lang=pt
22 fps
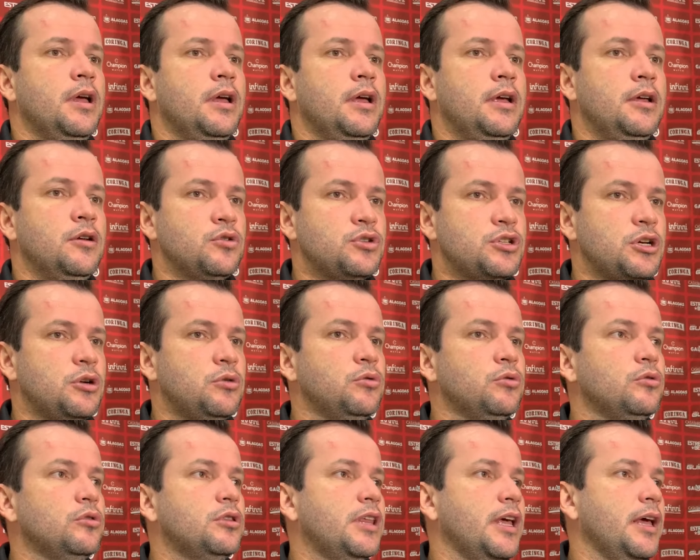E no
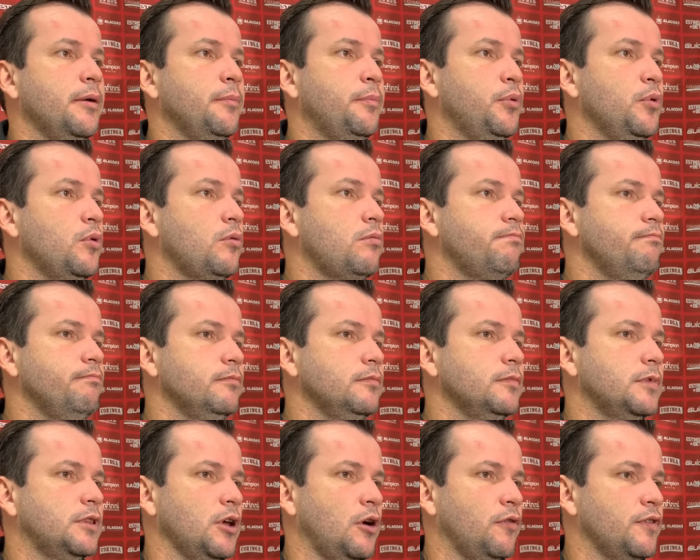segundo tempo,
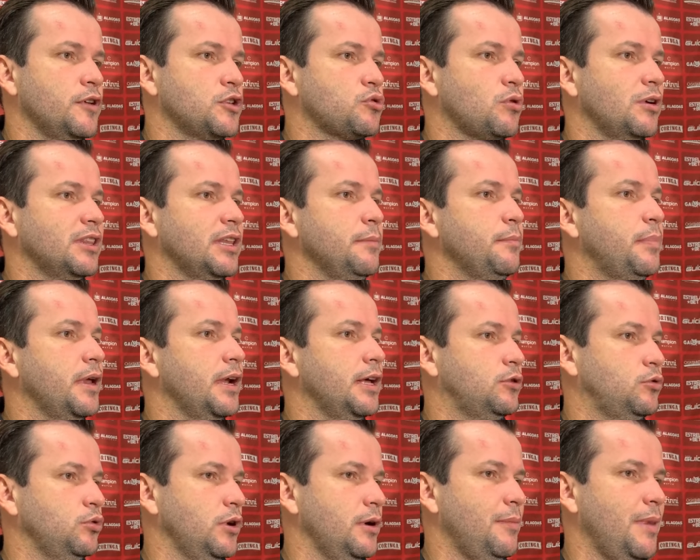talvez com a
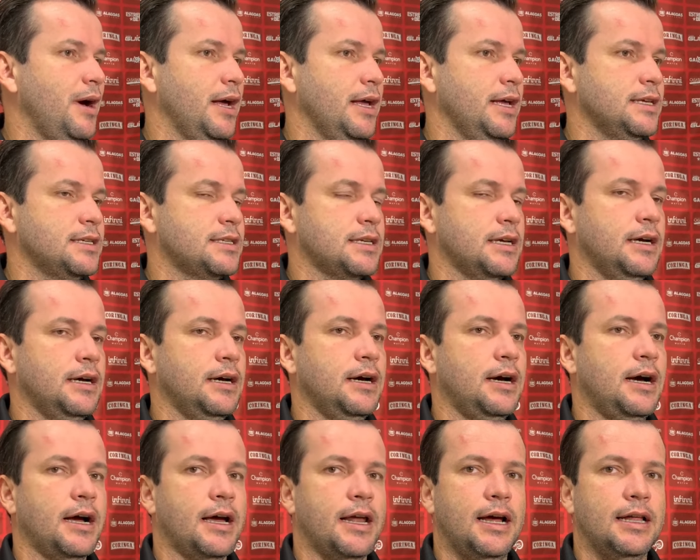temperatura mais é,
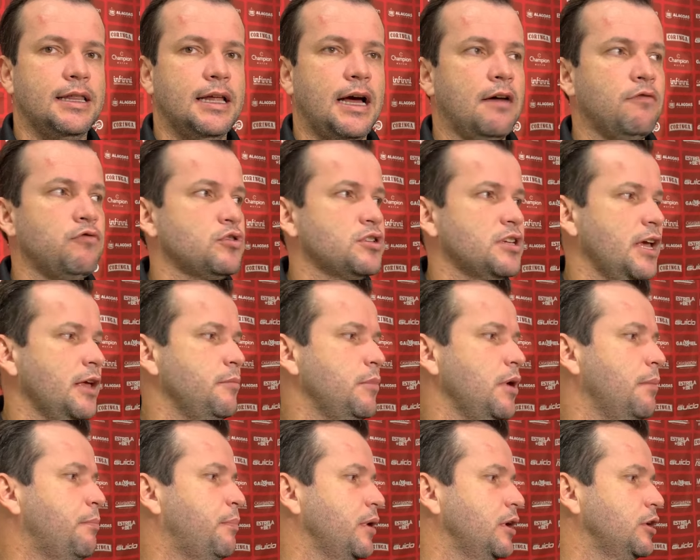agradável, o
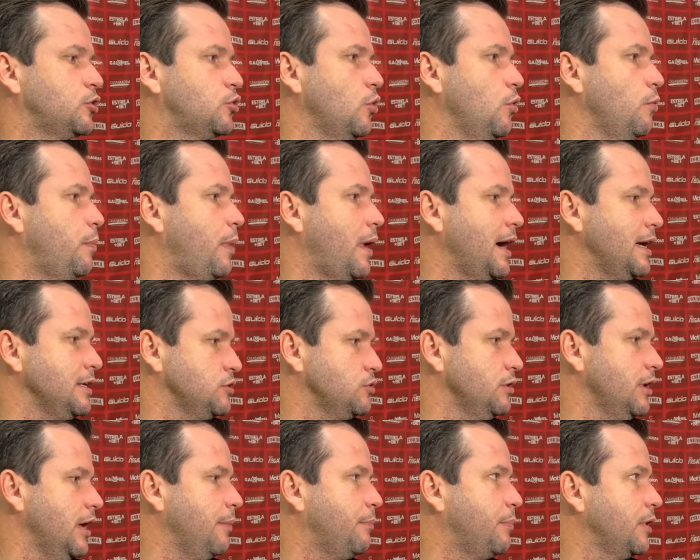CRB apertou o
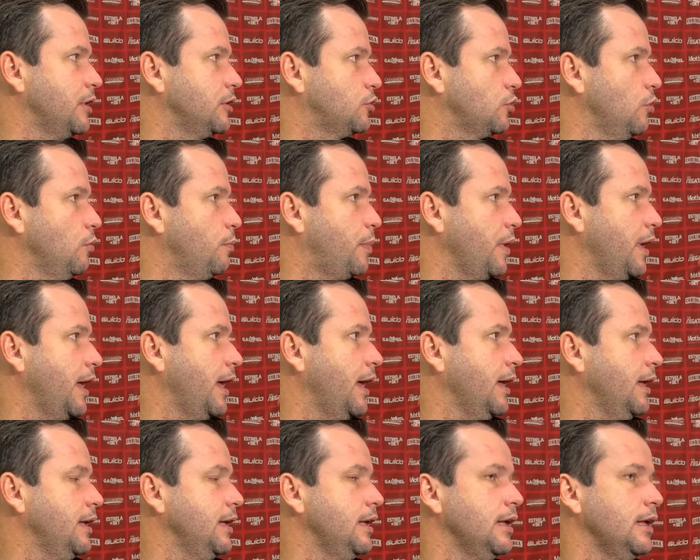passo, né? apertou o
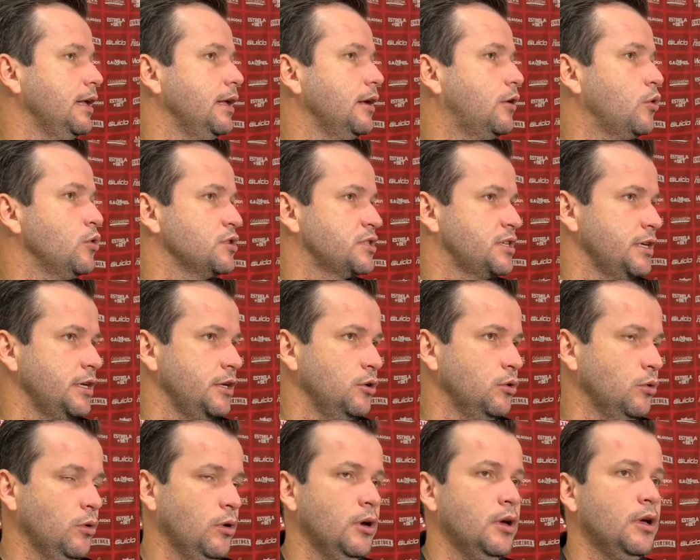pé e
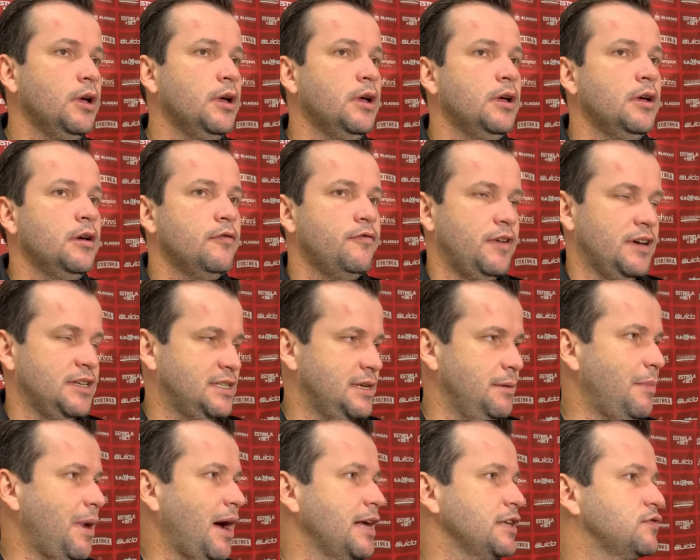conseguiu
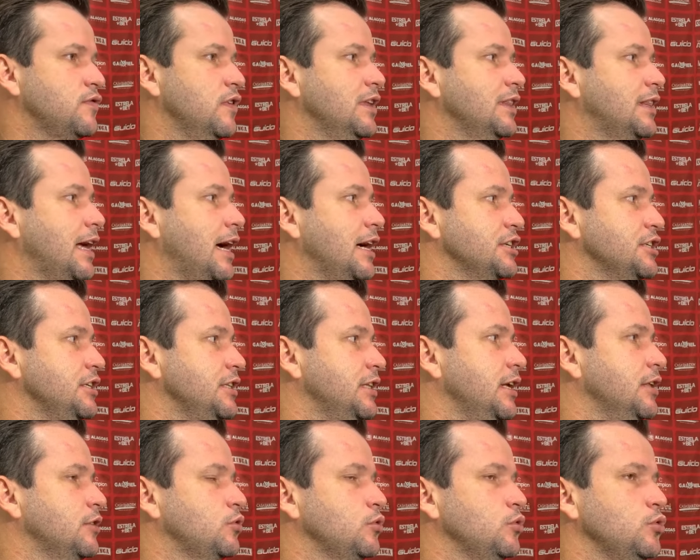fazer mais vantagem
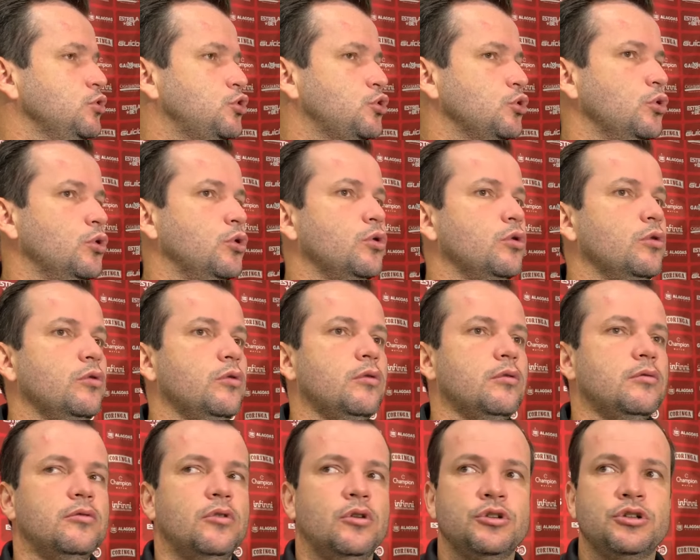dentro do jogo,
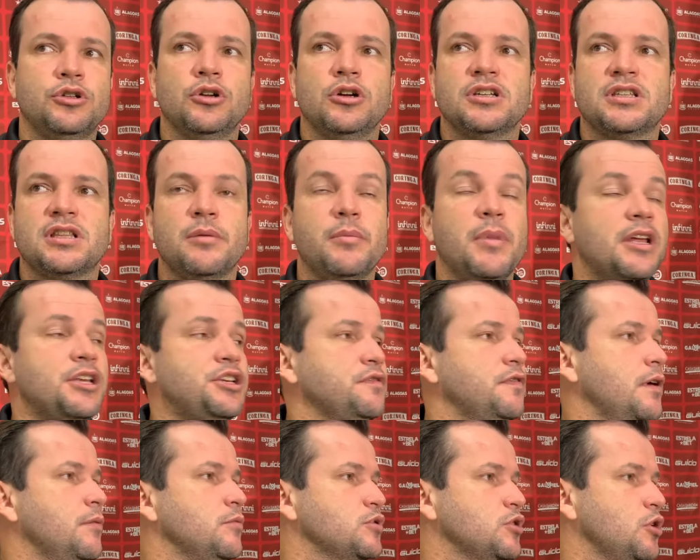onde nós também
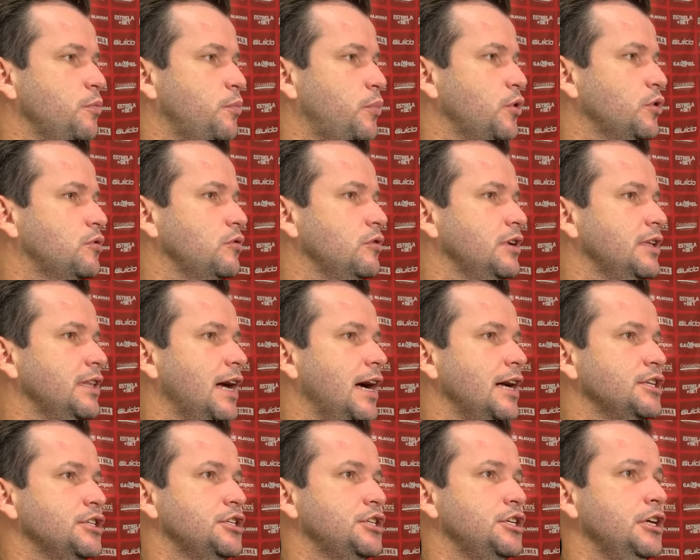tivemos a
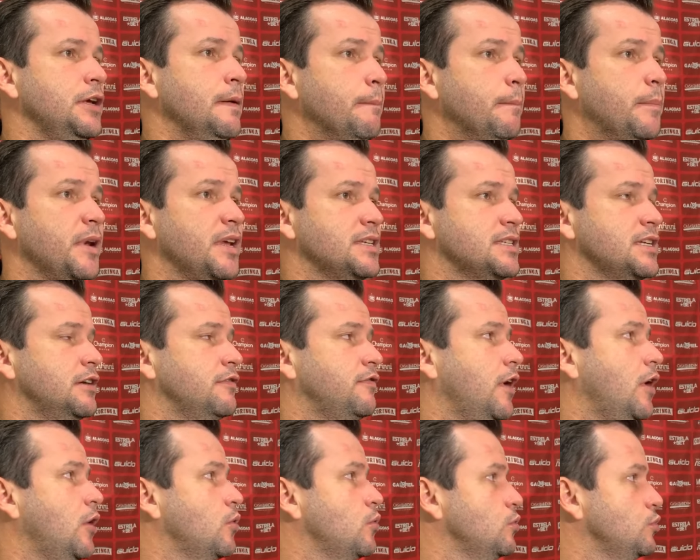oportunidade de
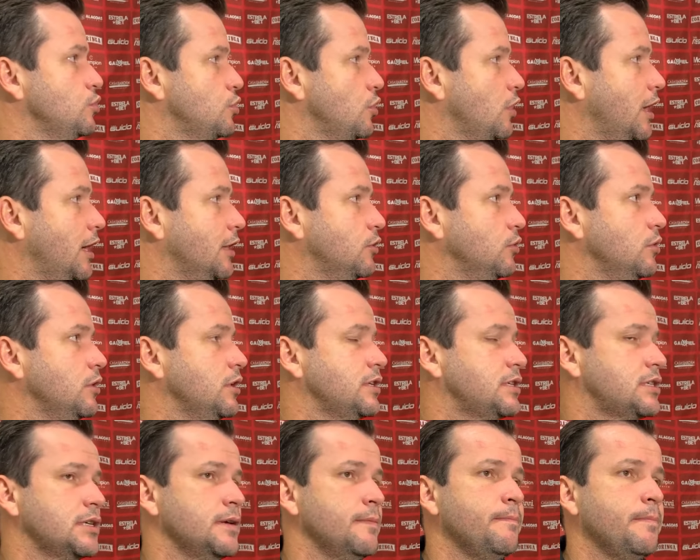preservar alguns
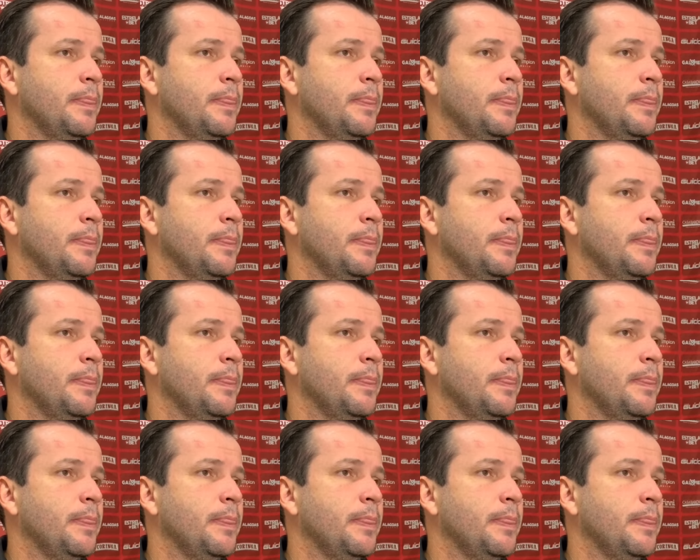jogadores